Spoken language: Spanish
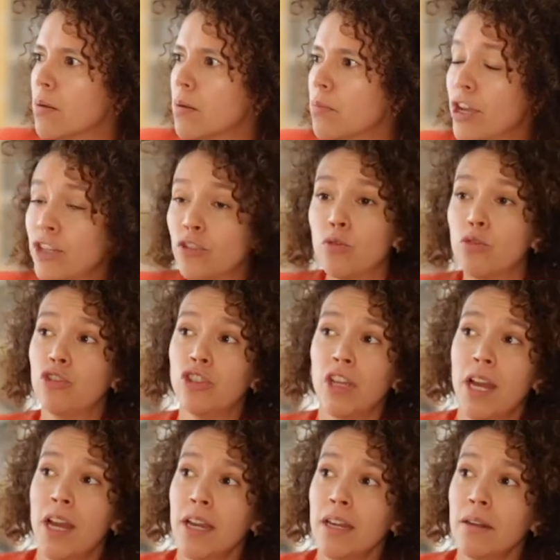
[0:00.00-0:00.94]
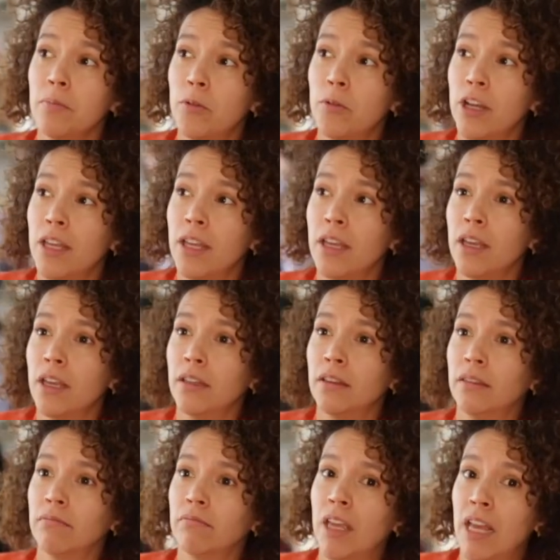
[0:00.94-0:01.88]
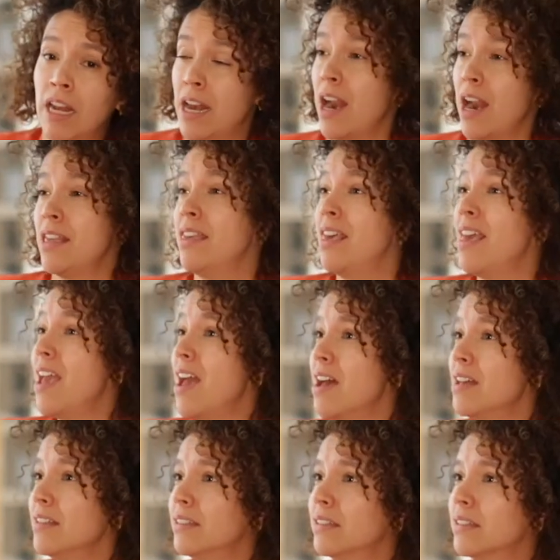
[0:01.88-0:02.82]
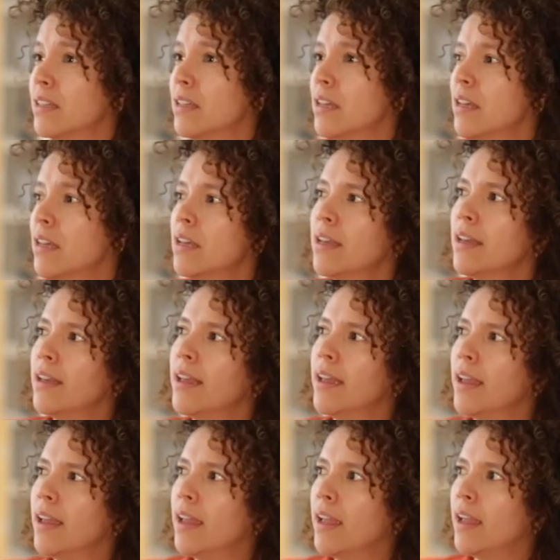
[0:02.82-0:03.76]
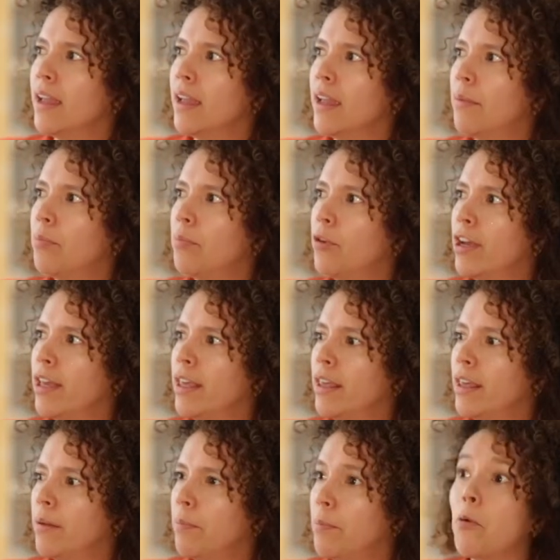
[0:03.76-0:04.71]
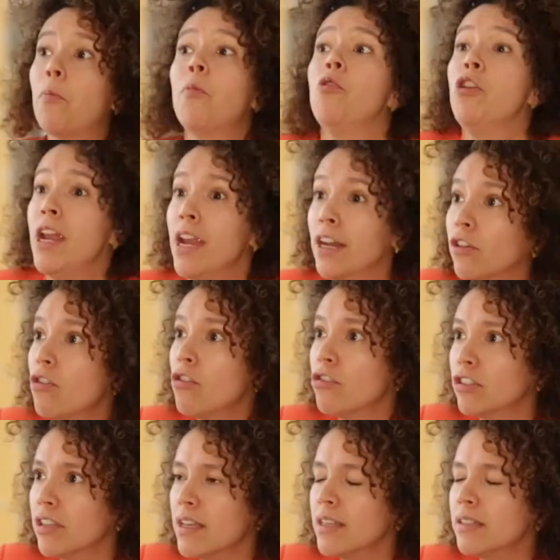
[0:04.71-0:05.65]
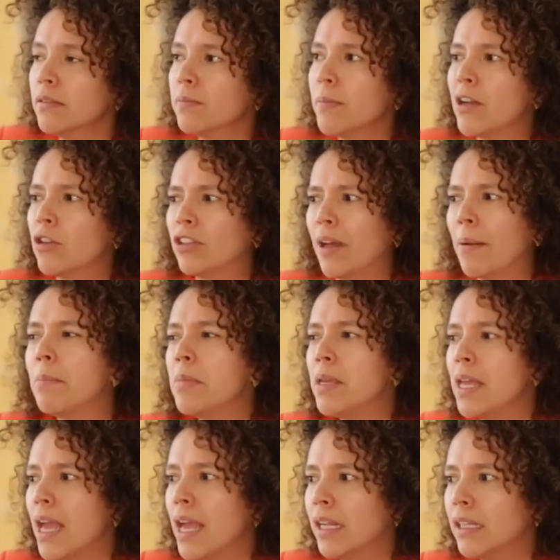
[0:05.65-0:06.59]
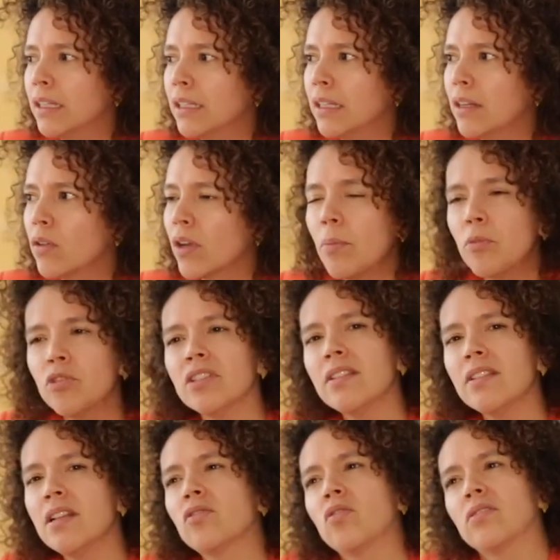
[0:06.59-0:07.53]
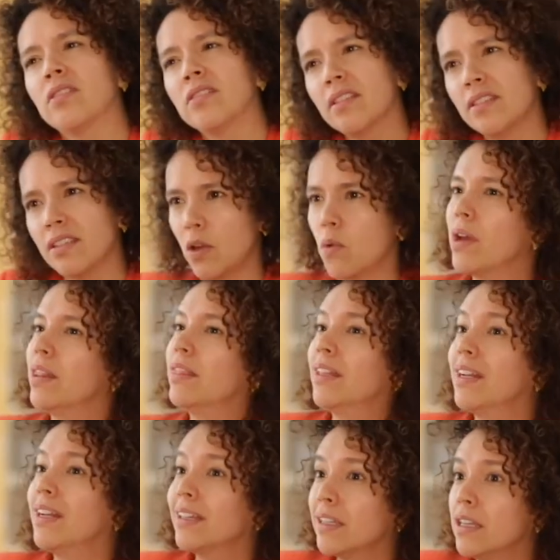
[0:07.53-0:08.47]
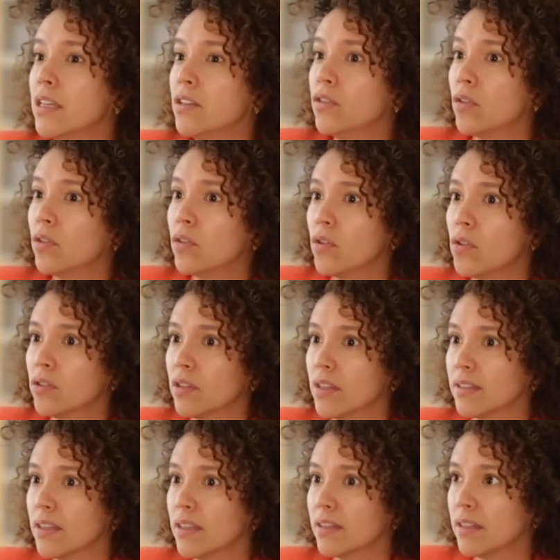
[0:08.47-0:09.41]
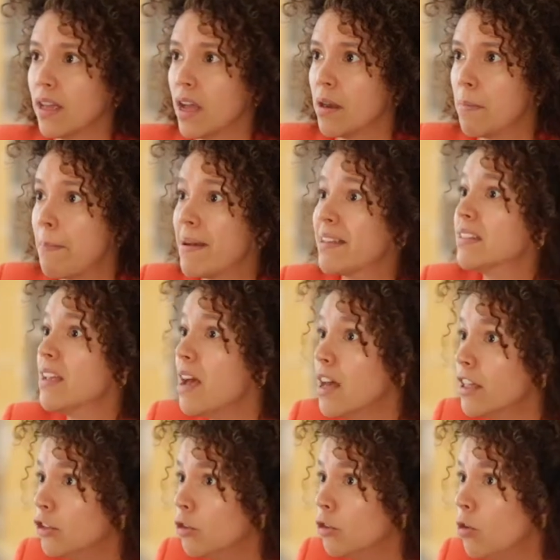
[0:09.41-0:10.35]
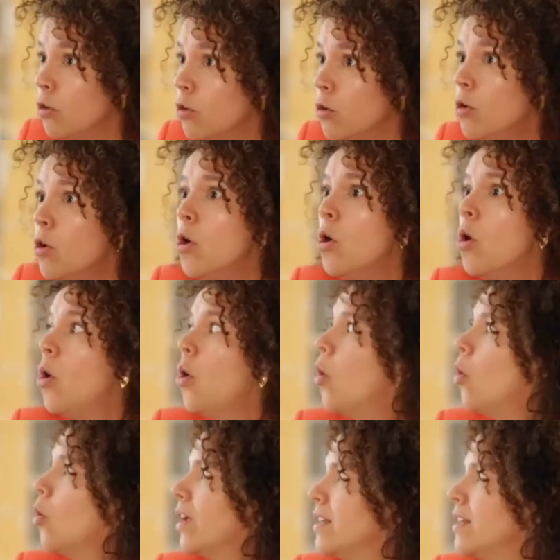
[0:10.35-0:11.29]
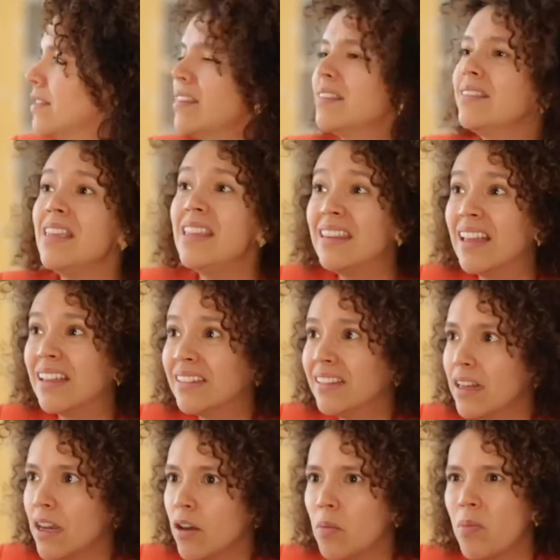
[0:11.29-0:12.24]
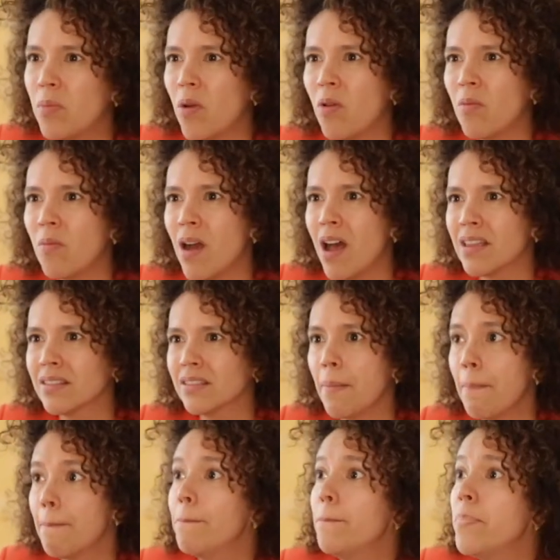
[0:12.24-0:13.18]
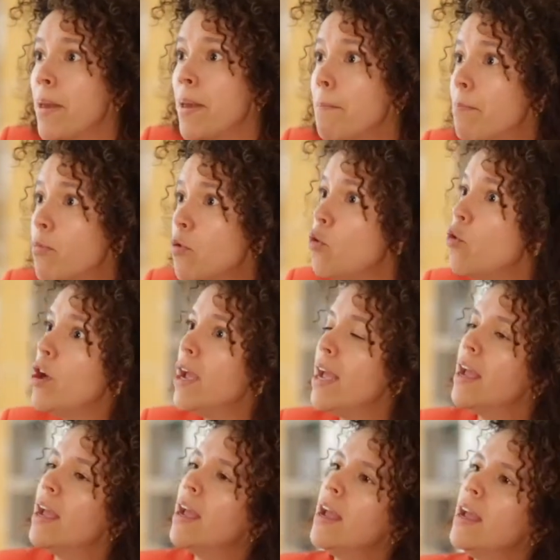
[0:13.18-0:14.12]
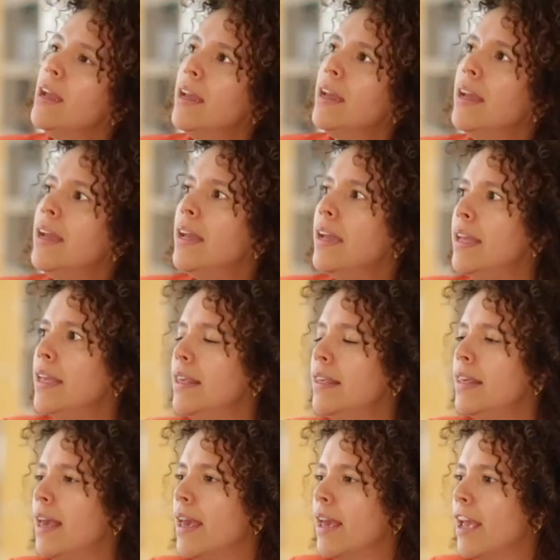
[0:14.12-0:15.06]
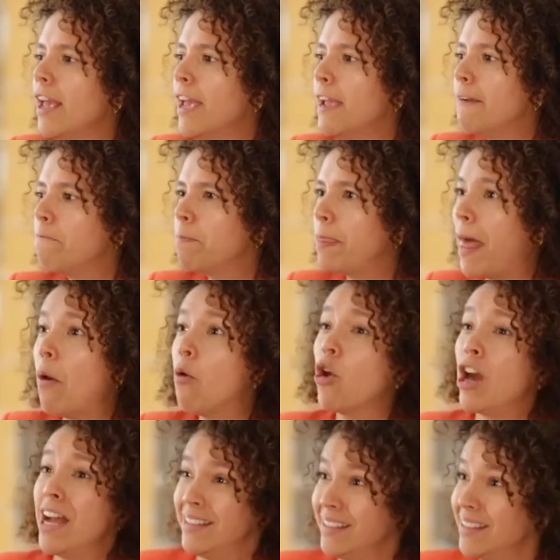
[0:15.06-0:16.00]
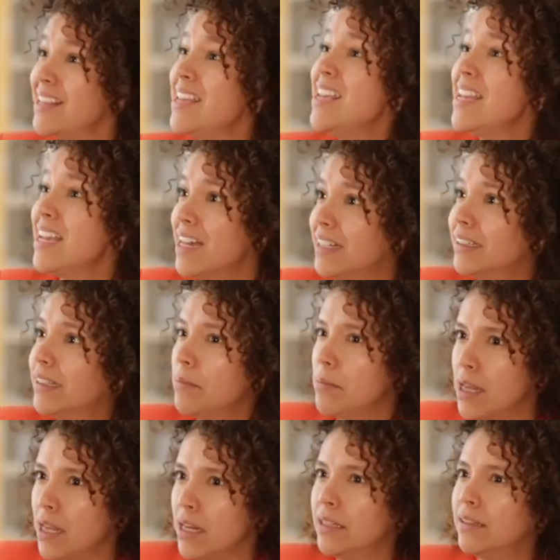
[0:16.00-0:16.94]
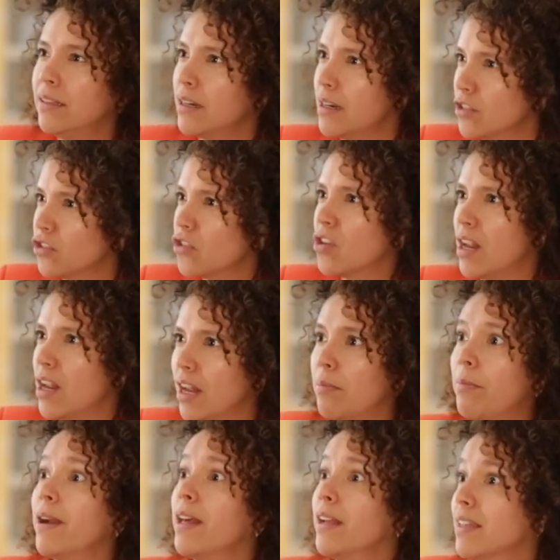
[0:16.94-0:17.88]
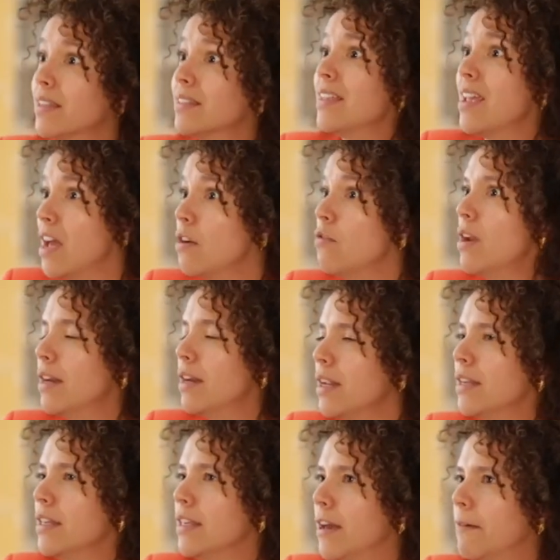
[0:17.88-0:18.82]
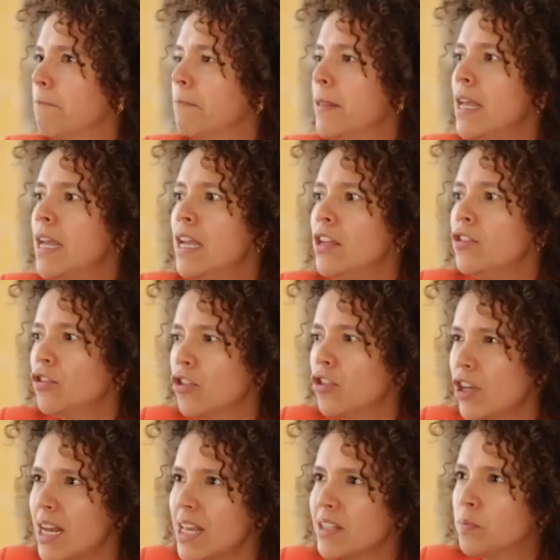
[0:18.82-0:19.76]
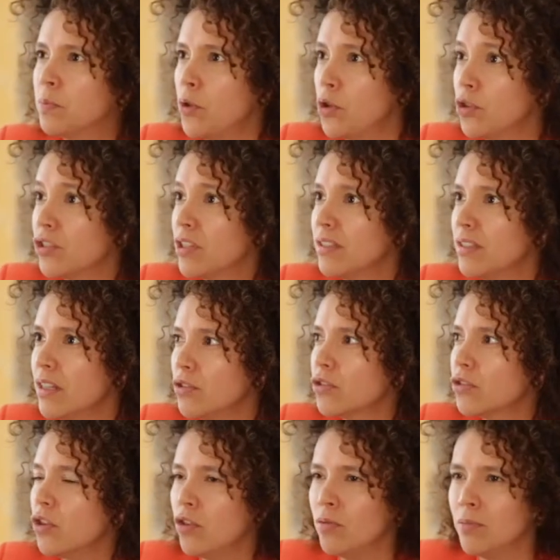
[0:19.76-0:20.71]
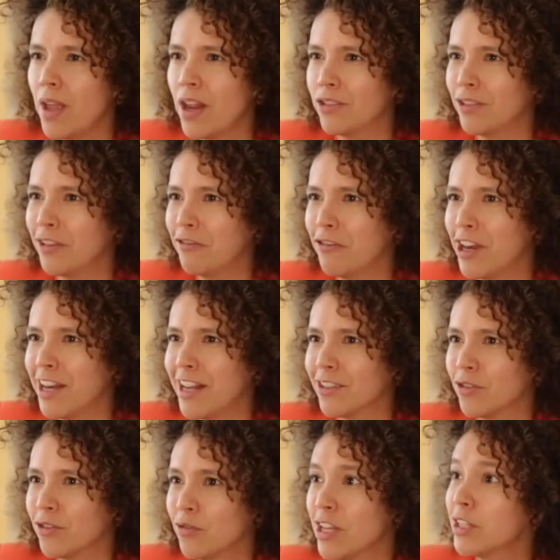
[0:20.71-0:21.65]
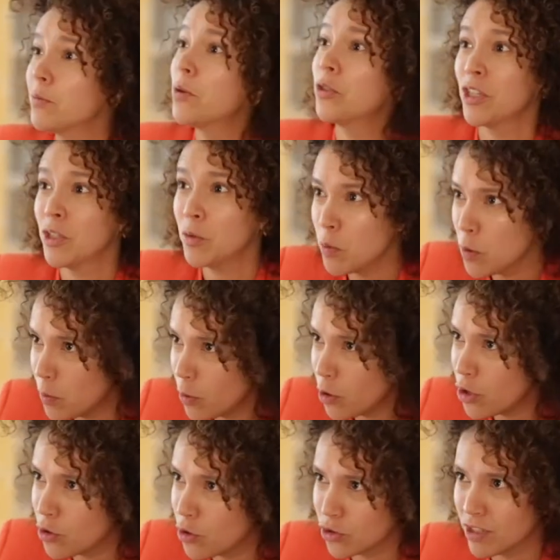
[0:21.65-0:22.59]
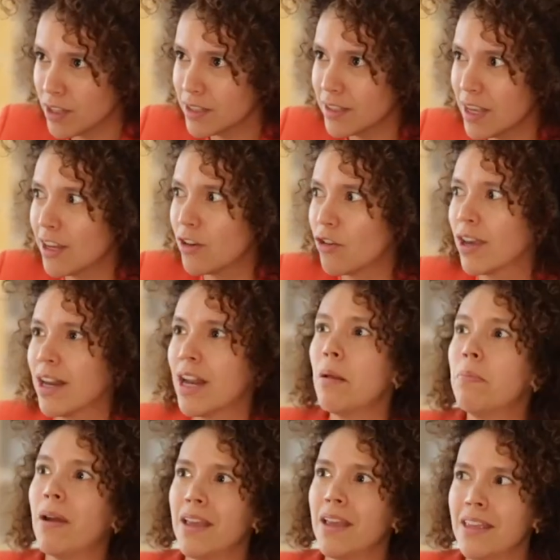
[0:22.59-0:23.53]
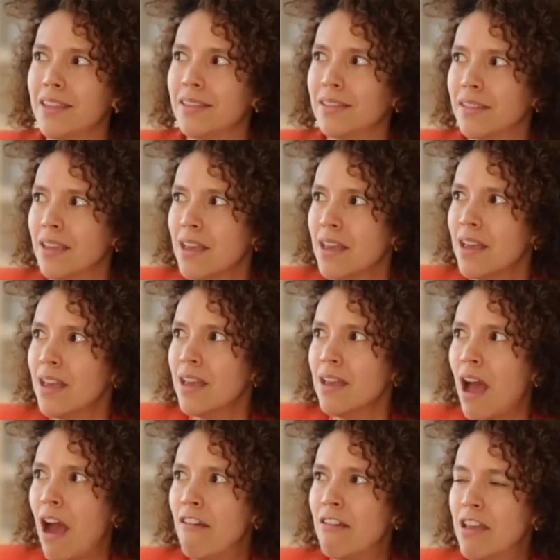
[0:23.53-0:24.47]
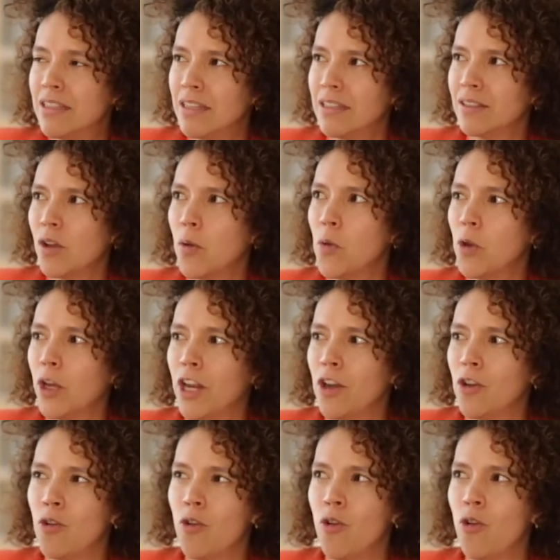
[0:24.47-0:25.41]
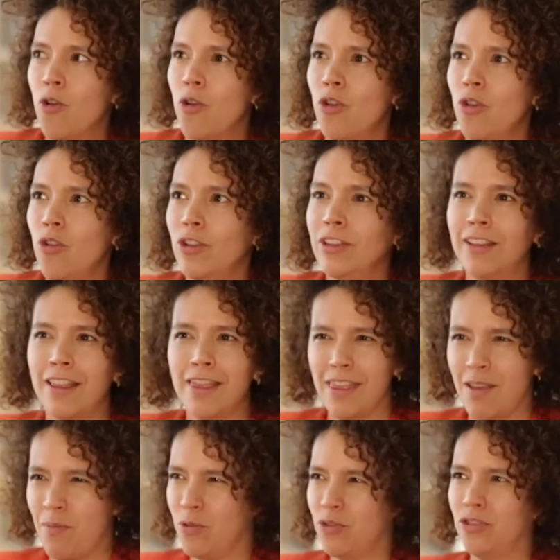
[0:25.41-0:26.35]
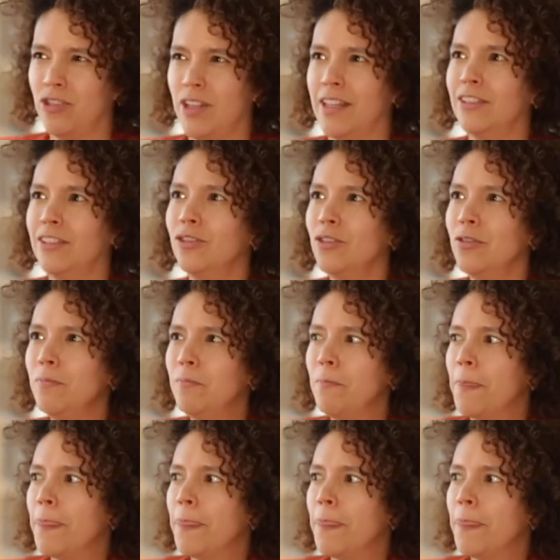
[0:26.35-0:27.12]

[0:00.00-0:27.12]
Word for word: puede escuchar, puede generar ideas, eh, puede proponer cosas, pero también creo que muchas de las cosas que se cuentan aquí son cosas que están pasando o que necesitan tener un poco más de, de empuje y de mm, abogacía también internacional para que sean una realidad. Yo creo que las voces de los colombianos afuera son unas voces muy poderosas que creo que en el país a veces como que no lo entendemos tanto.